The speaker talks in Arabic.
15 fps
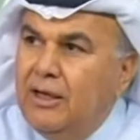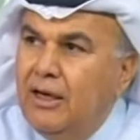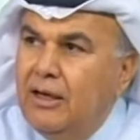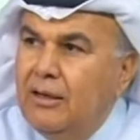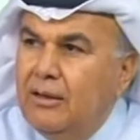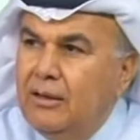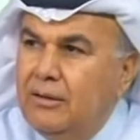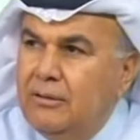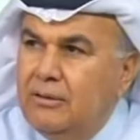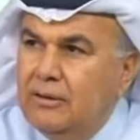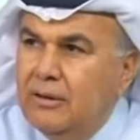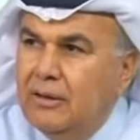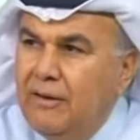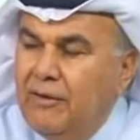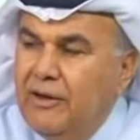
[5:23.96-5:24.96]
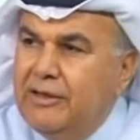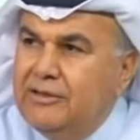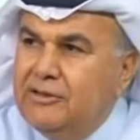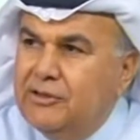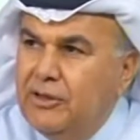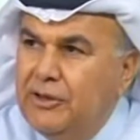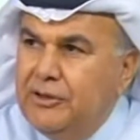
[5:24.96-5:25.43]
آه، القضايا
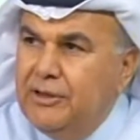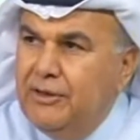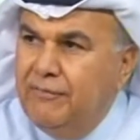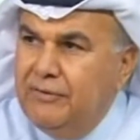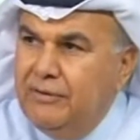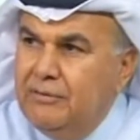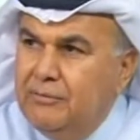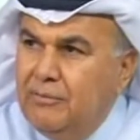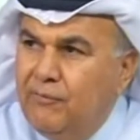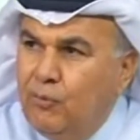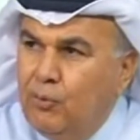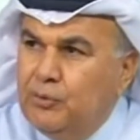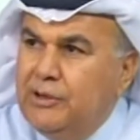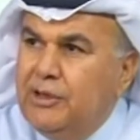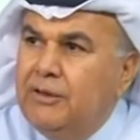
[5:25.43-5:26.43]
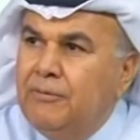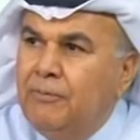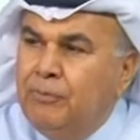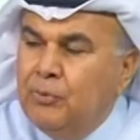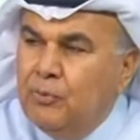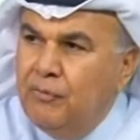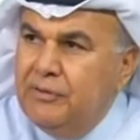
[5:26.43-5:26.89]
الانسانيه في المفقودين
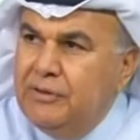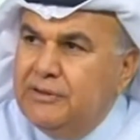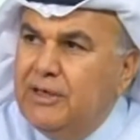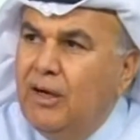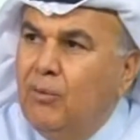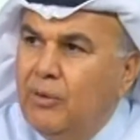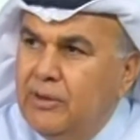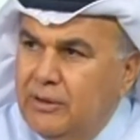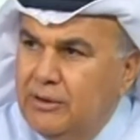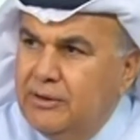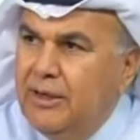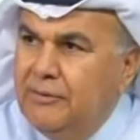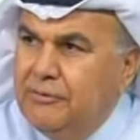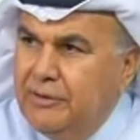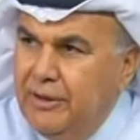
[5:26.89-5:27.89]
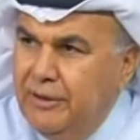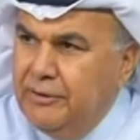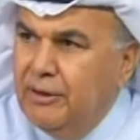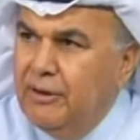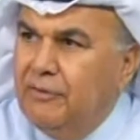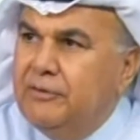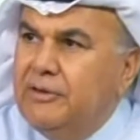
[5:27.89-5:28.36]
وفي النزاع وهي عندنا
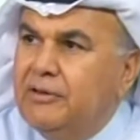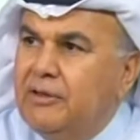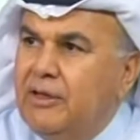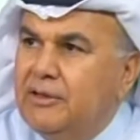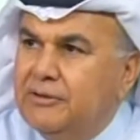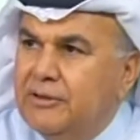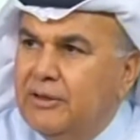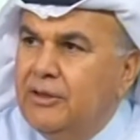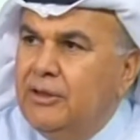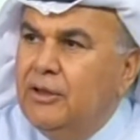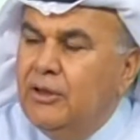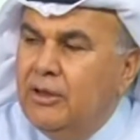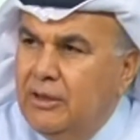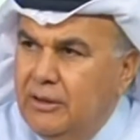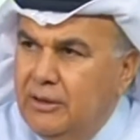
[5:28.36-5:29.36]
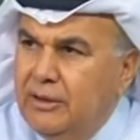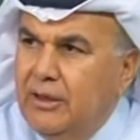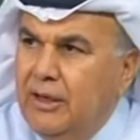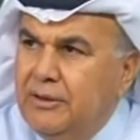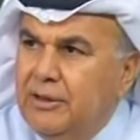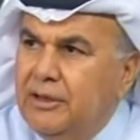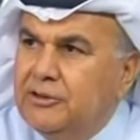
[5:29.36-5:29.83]
احنا قضيه الاسره اللي
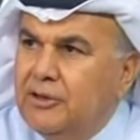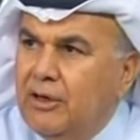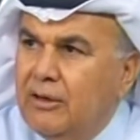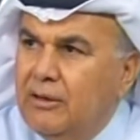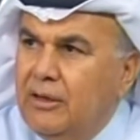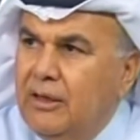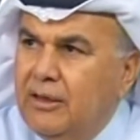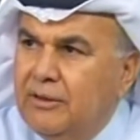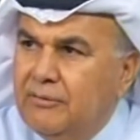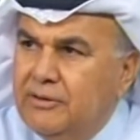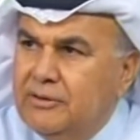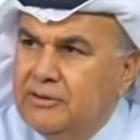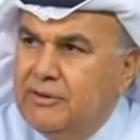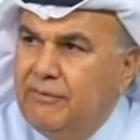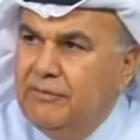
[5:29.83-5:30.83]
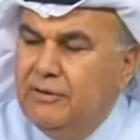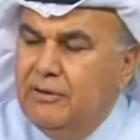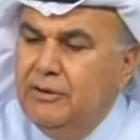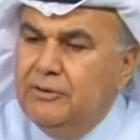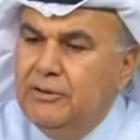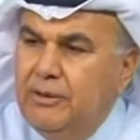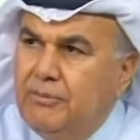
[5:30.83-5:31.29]
يعني اشار لها ايضا السفير
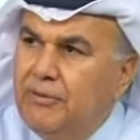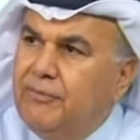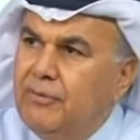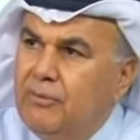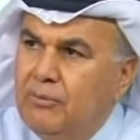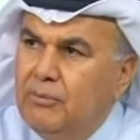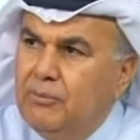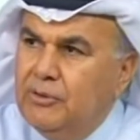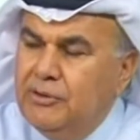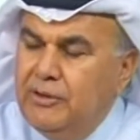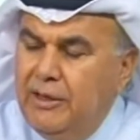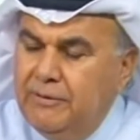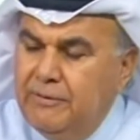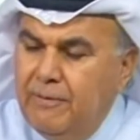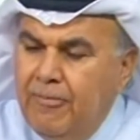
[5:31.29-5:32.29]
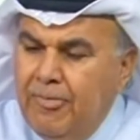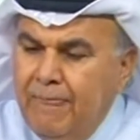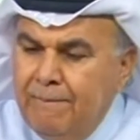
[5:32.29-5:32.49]
العتيبي في الامم المتحده